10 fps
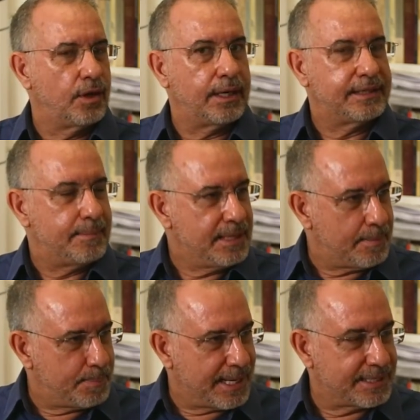olha, da minha
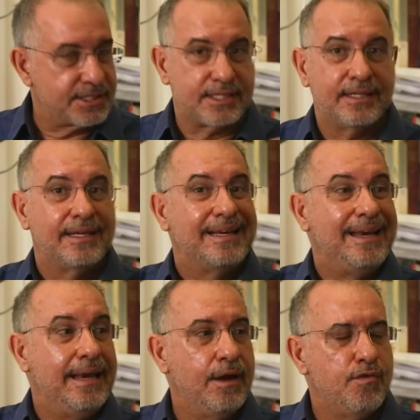parte,
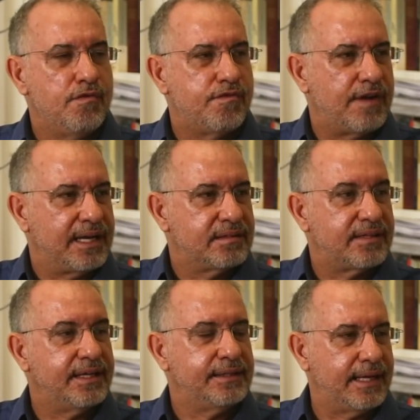não vai
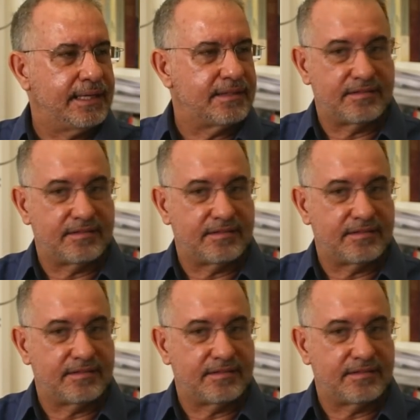sair nada.